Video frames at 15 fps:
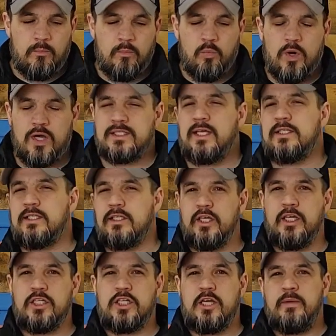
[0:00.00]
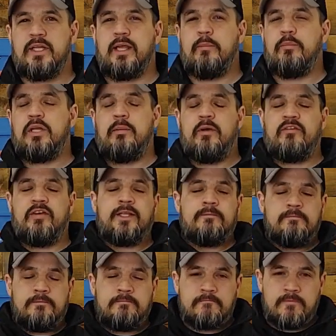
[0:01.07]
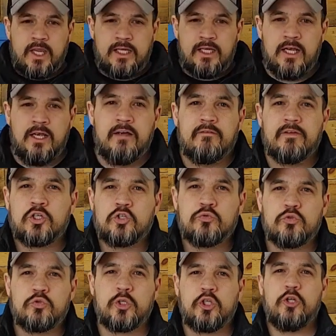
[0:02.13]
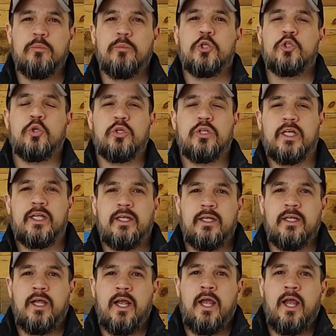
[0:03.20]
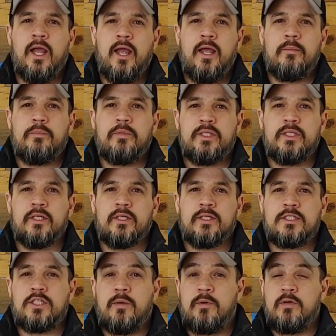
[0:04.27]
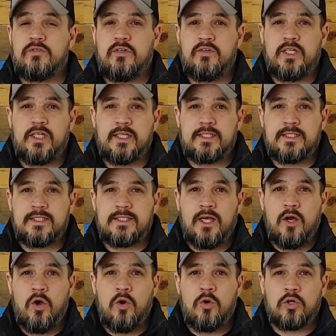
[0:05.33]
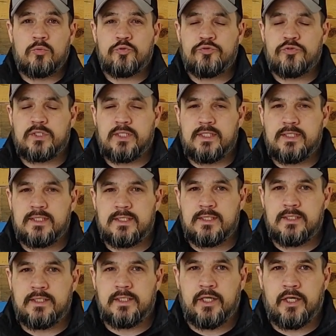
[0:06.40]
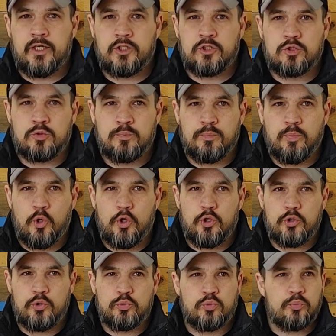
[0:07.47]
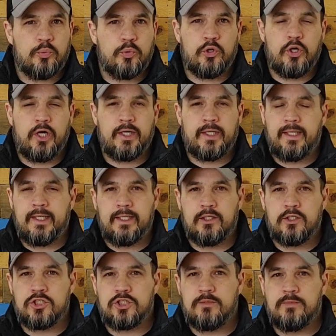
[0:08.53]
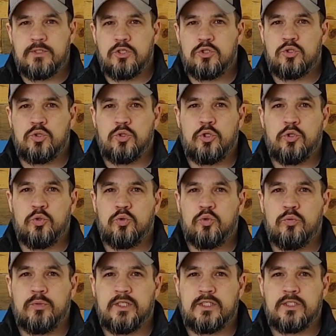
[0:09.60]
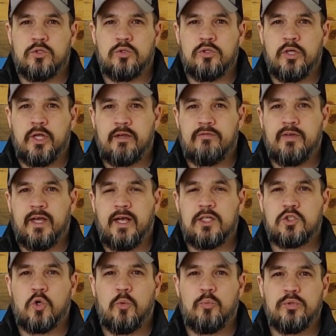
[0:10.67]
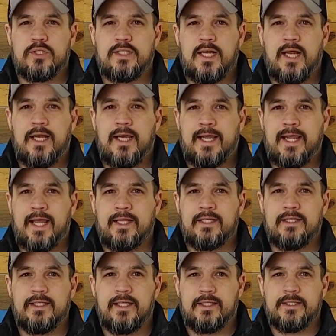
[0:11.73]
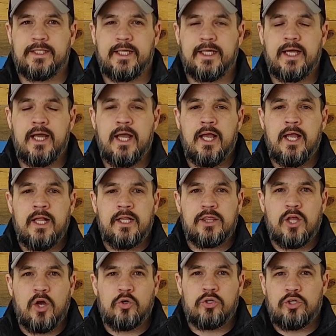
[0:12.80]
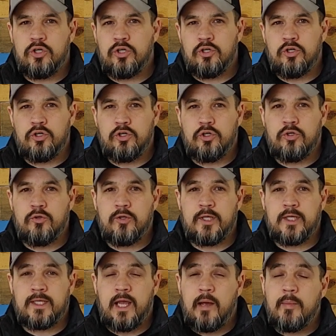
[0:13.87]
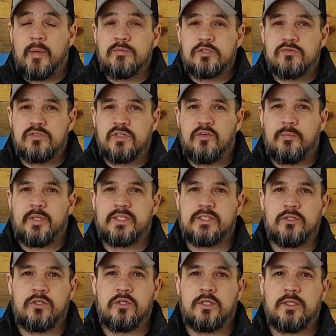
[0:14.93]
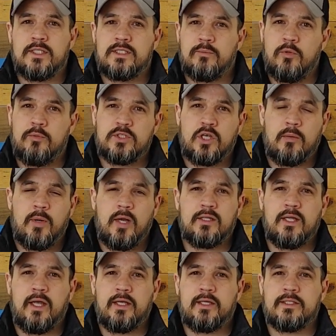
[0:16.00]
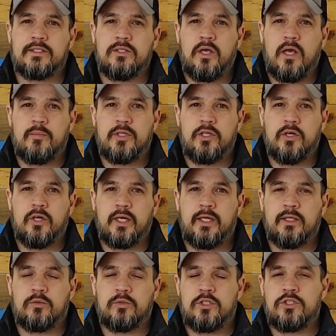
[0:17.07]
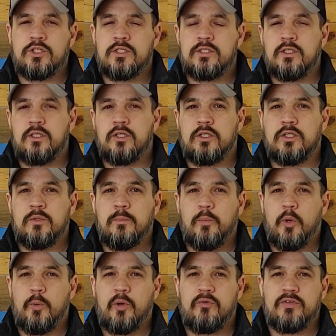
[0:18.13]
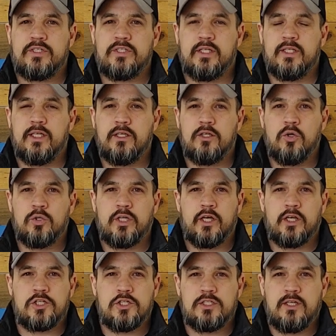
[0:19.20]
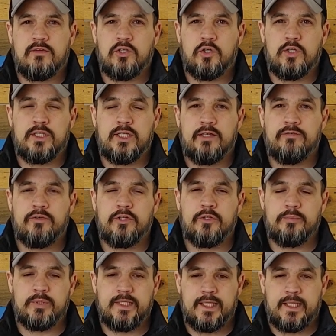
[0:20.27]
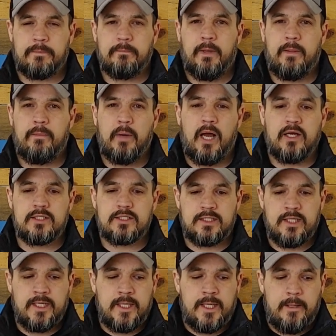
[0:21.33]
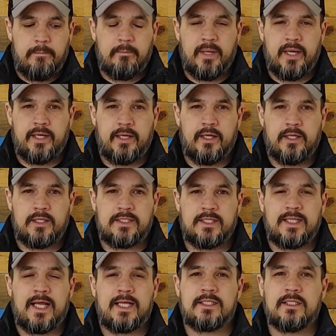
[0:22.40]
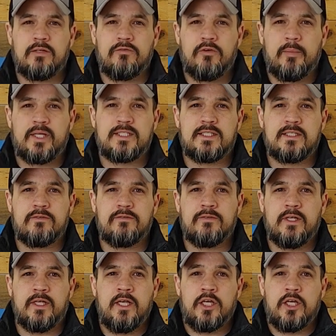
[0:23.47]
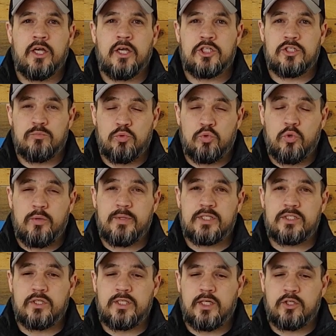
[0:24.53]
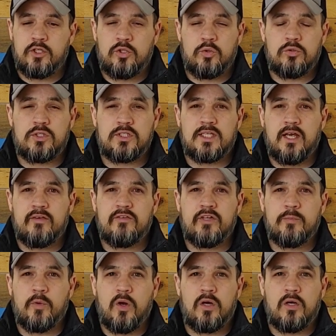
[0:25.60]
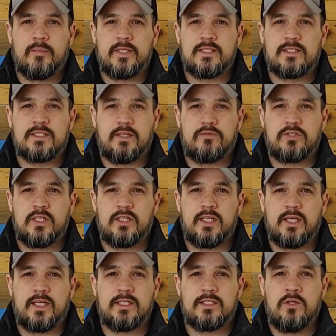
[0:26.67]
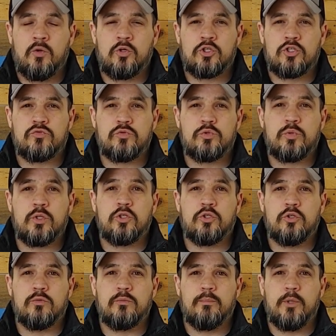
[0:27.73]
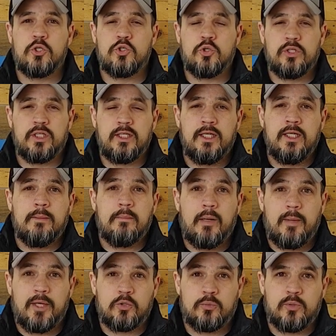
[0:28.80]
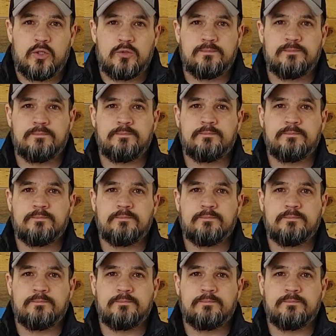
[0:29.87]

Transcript: Moi, à 107 degrés, je ne la mettrai pas dans ma vanne que je vous souhaite une bonne journée. Puis euh, si jamais vous avez des questions, comme je vous ai dit, je euh, je suis pas un YouTuber, rien. j'ai mis ça sur YouTube, question de référence, qu'on puisse la, garder dans le temps. Donc, euh, quand même, si vous avez aimé ça, laissez-moi un petit commentaire, qu'est-ce qui a amélioré. Écoutez, je sais que pas un professionnel, on enregistre avec un téléphone puis d'équipement de base. Mais c'était à titre informatif. j'ai beaucoup aimé ça. Il y en a d'autres qui s'en viennent probablement si ça vous intéresse. Donc, je vous souhaite une bonne journée. Bye bye tout le monde.